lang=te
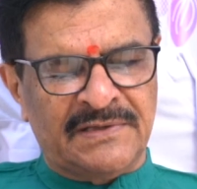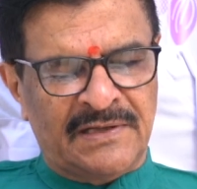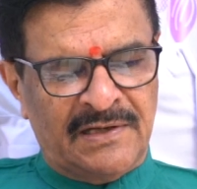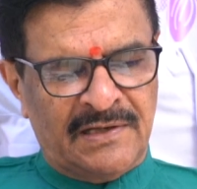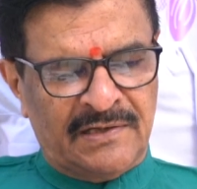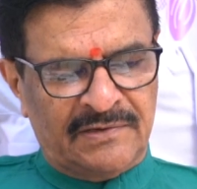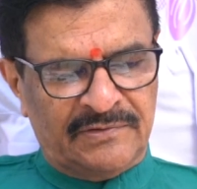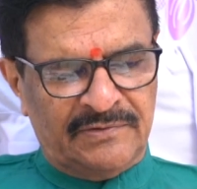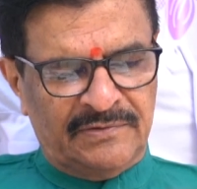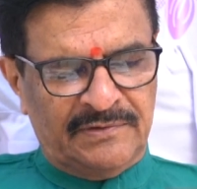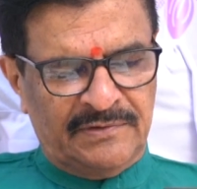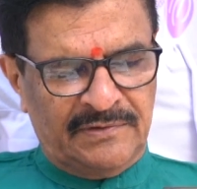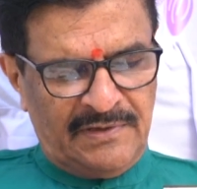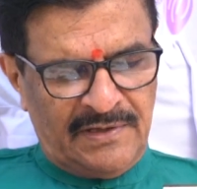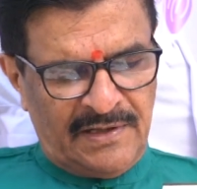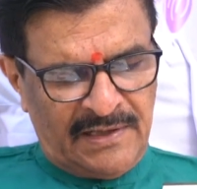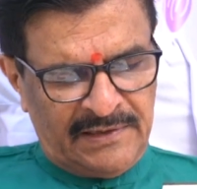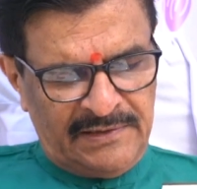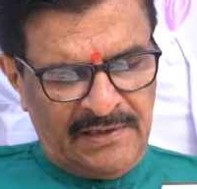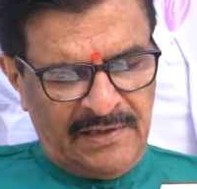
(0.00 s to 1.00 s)
చల్లారుతుంది
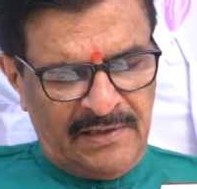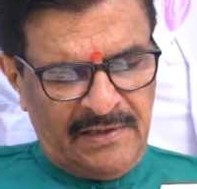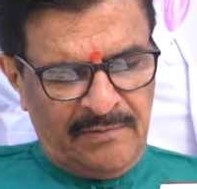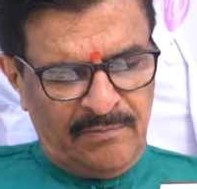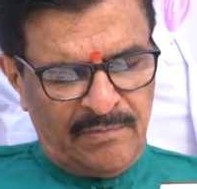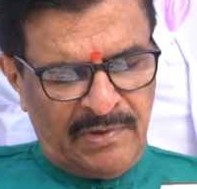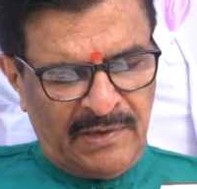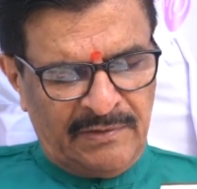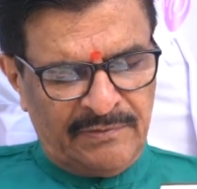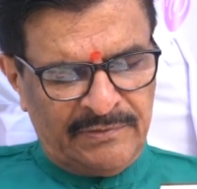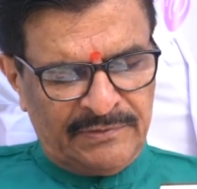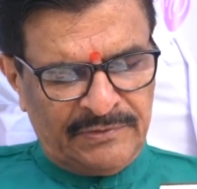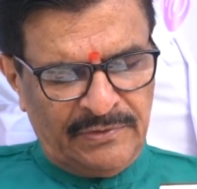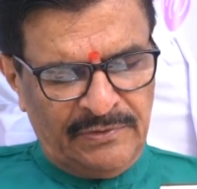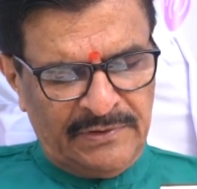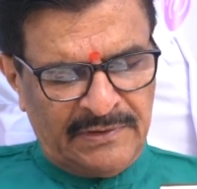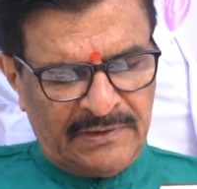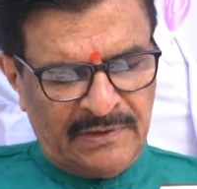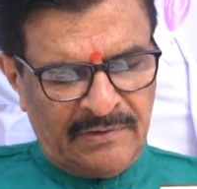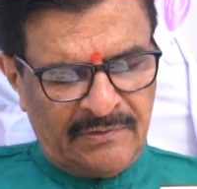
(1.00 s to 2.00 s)
అదే
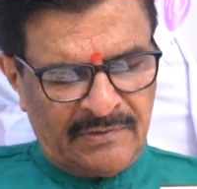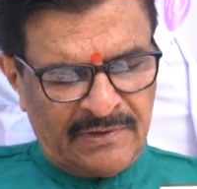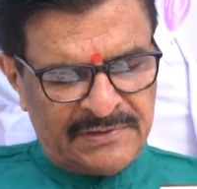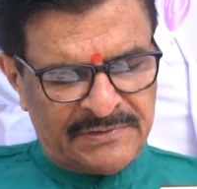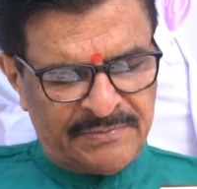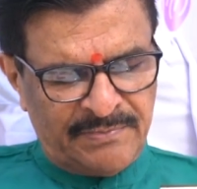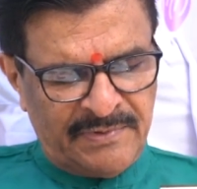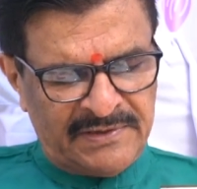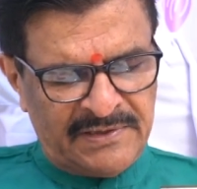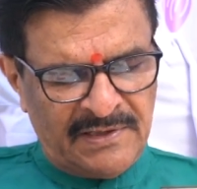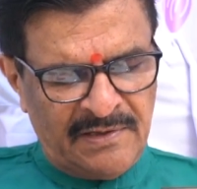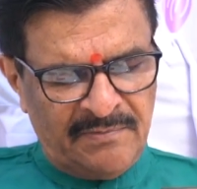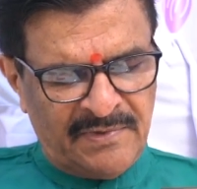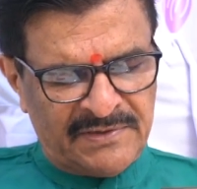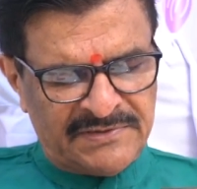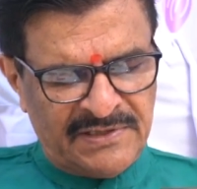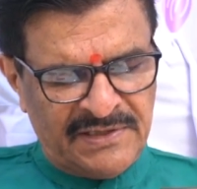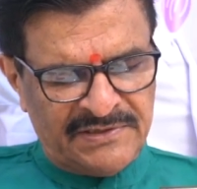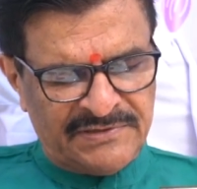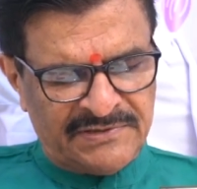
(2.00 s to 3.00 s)
భగవంతుడు ఇక్కడ ఒక స్పెషల్
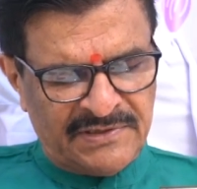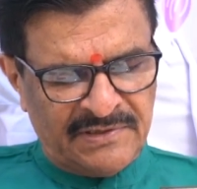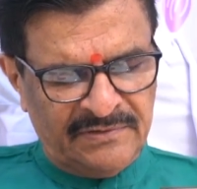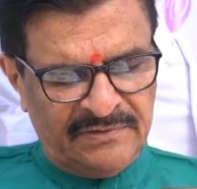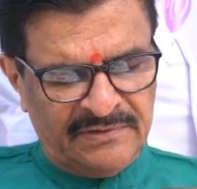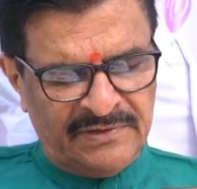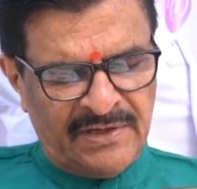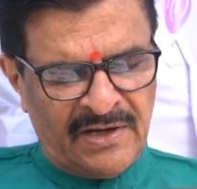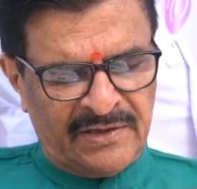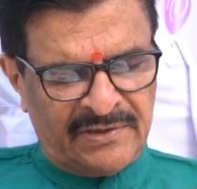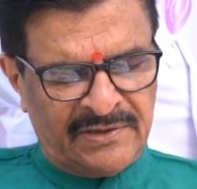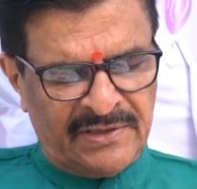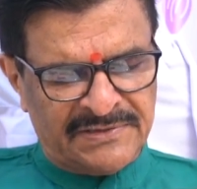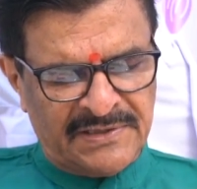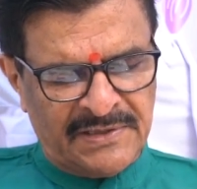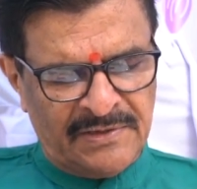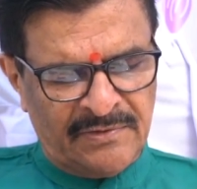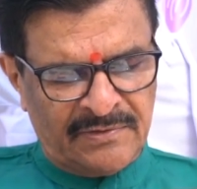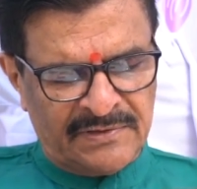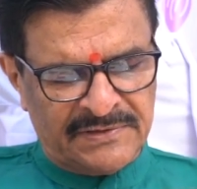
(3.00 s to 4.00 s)
మజిల్ ఇచ్చాడు
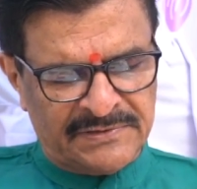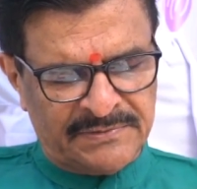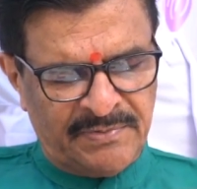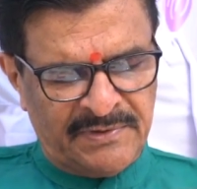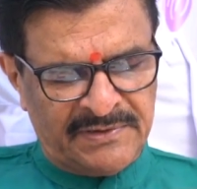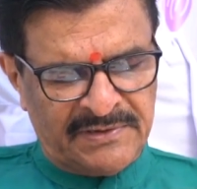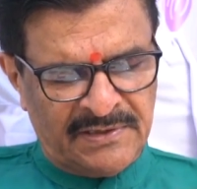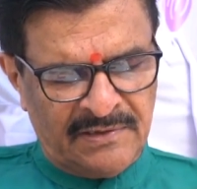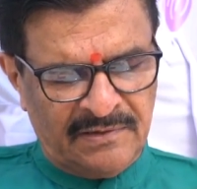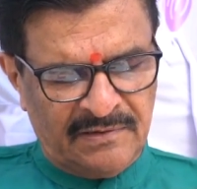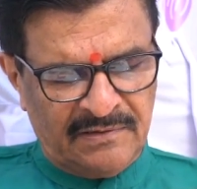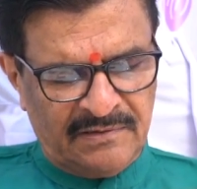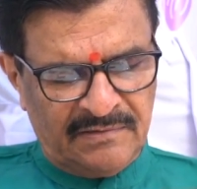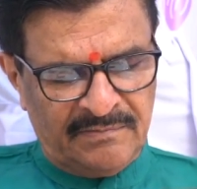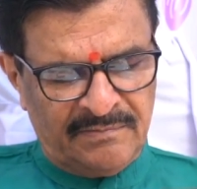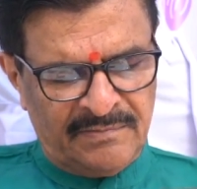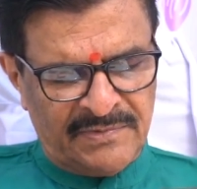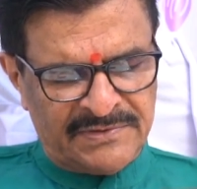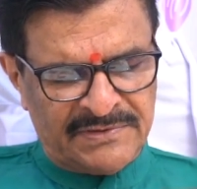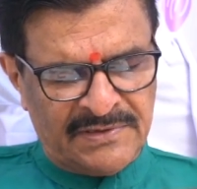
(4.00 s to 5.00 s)
డాటాస్ అనే ఒక స్పెషల్
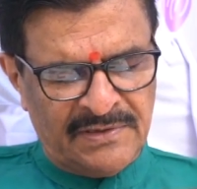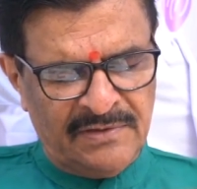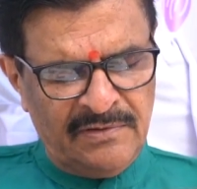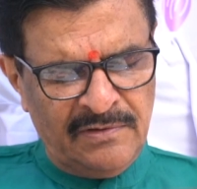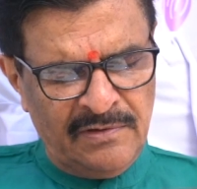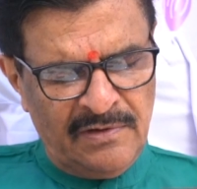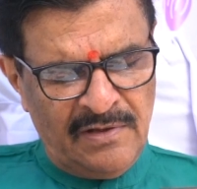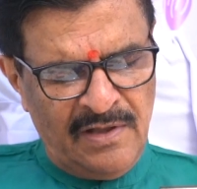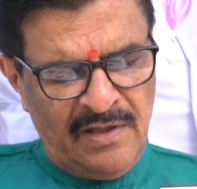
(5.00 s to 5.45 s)
మజిల్